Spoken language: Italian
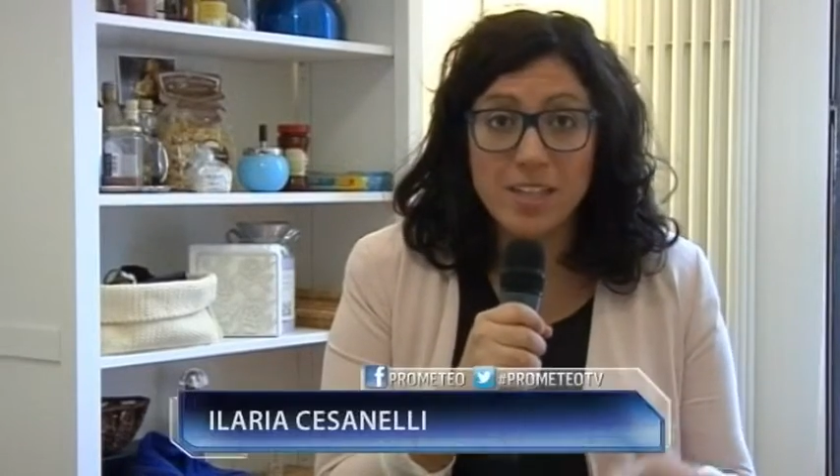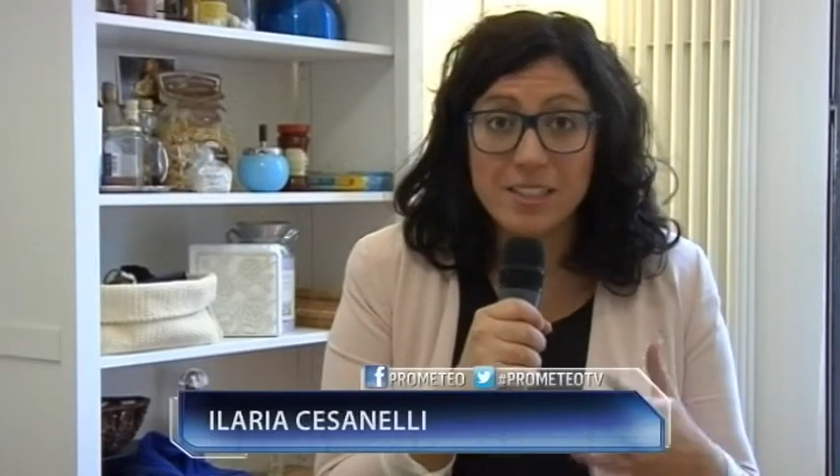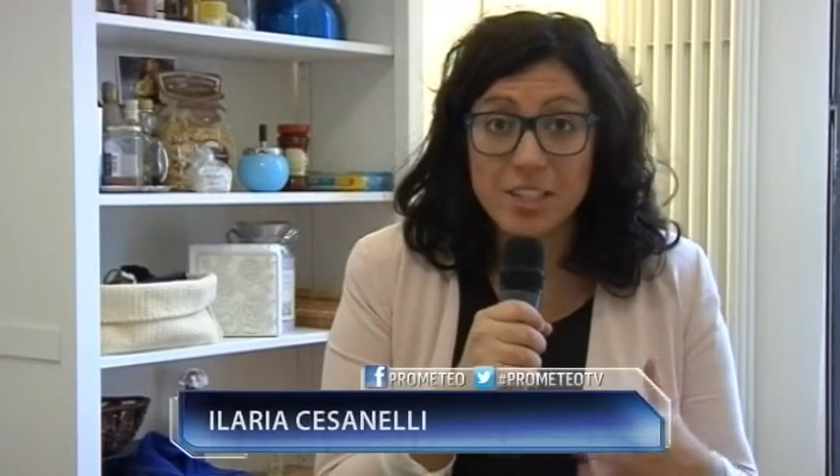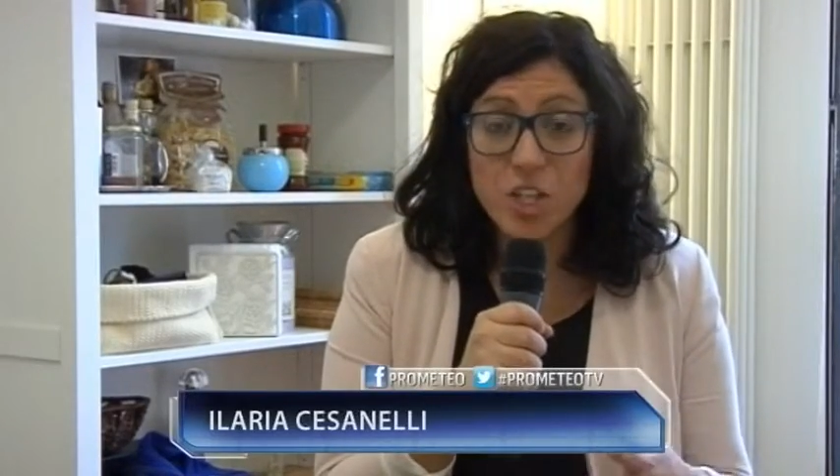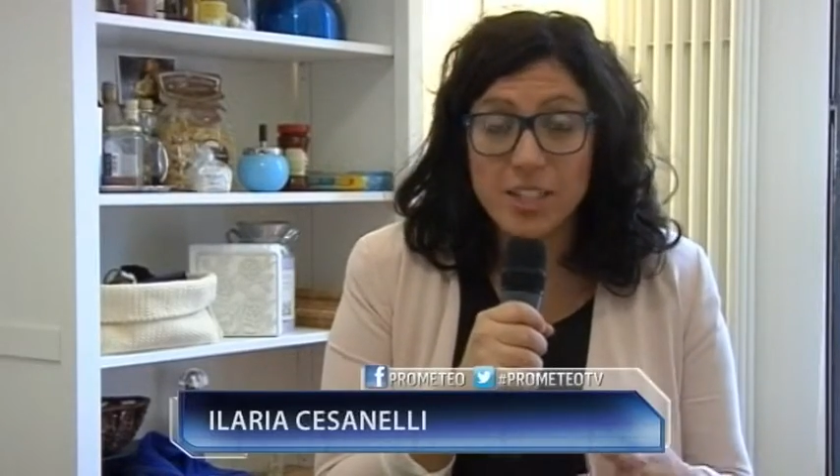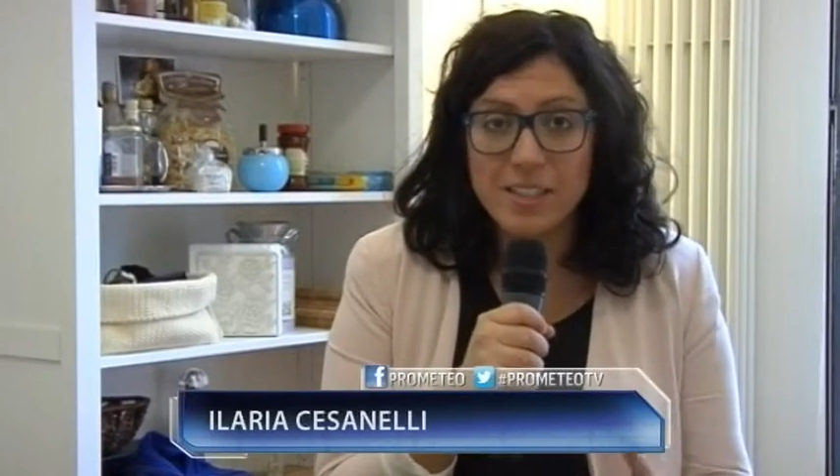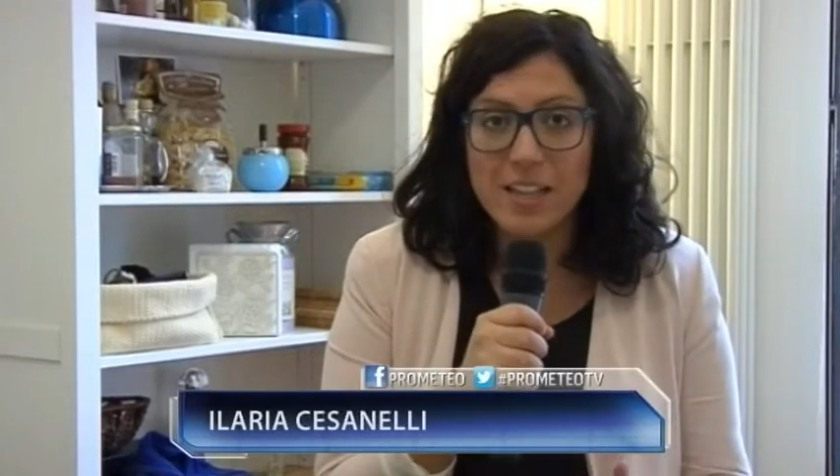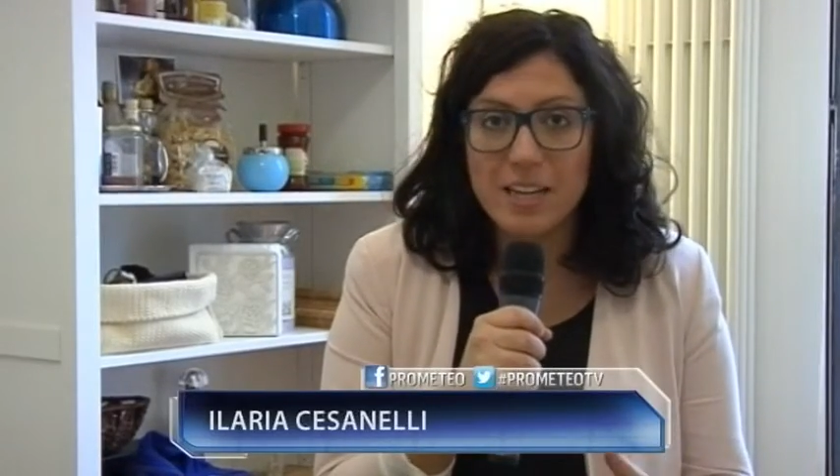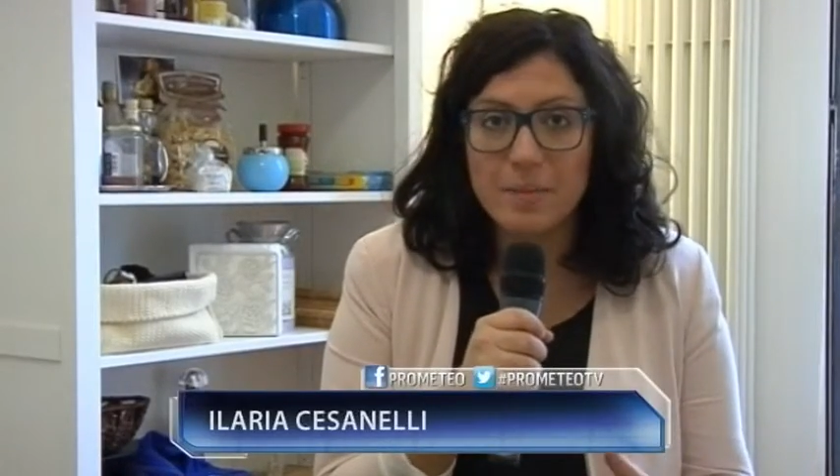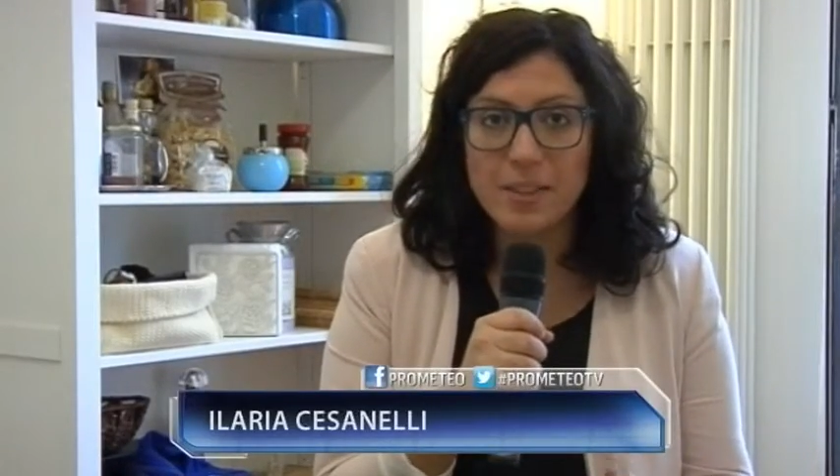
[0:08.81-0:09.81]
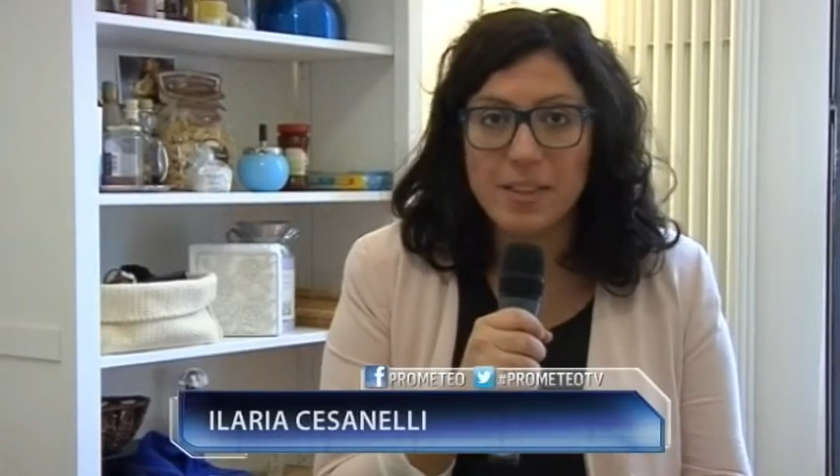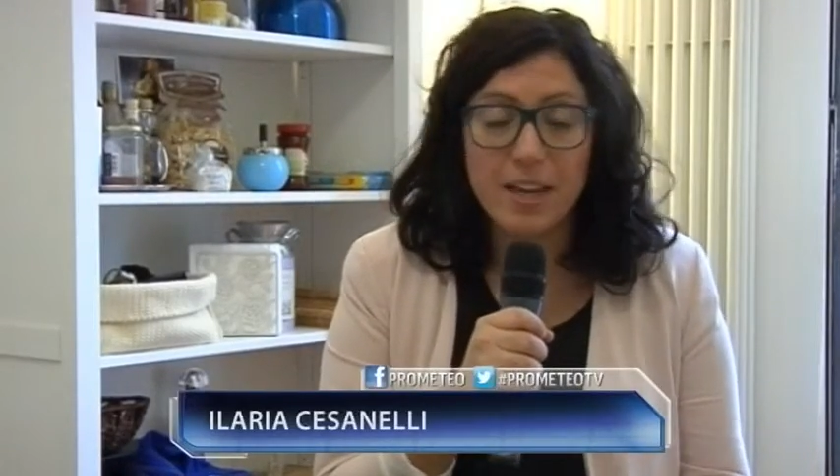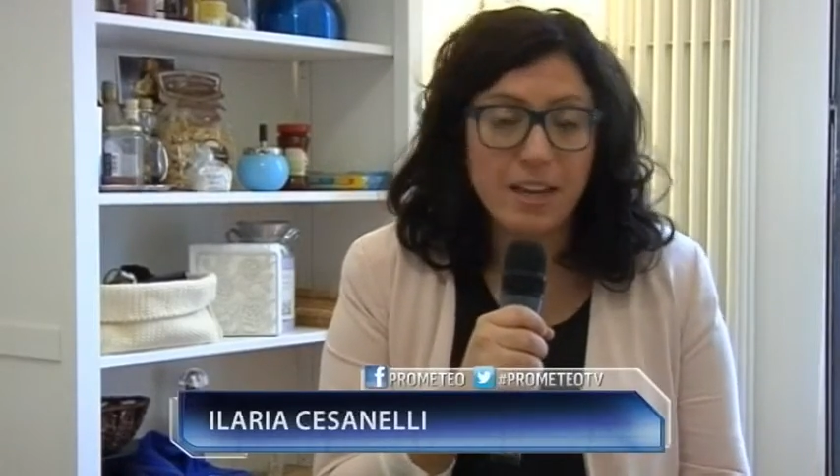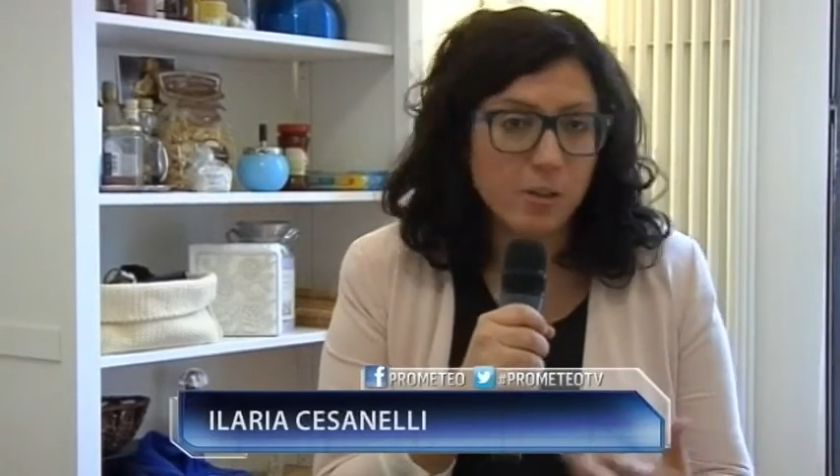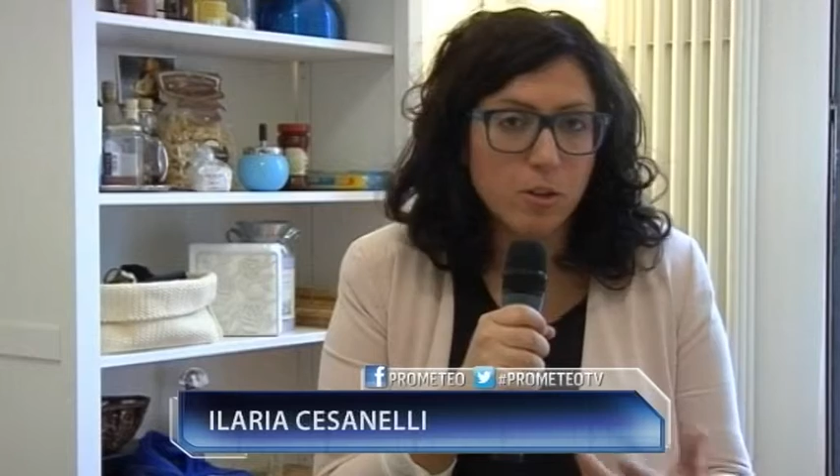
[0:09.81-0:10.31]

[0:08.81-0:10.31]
indigenti alimentari che